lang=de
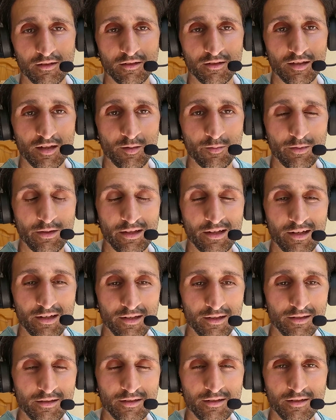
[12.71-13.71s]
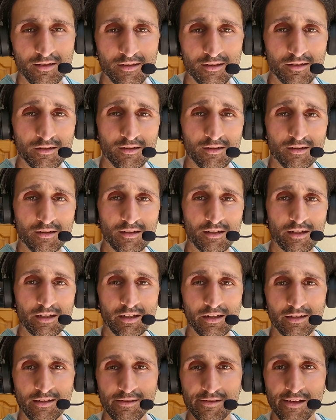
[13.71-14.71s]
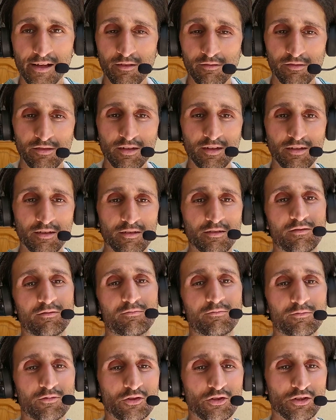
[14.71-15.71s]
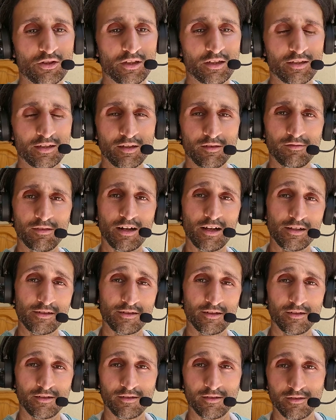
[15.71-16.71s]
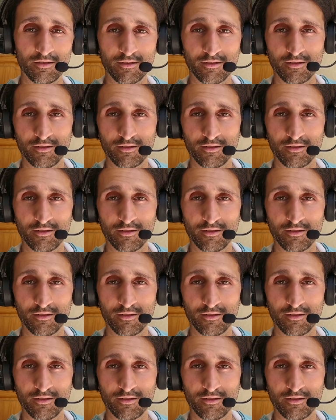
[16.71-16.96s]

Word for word: ich habe endlich ein Selfie-Stativhalter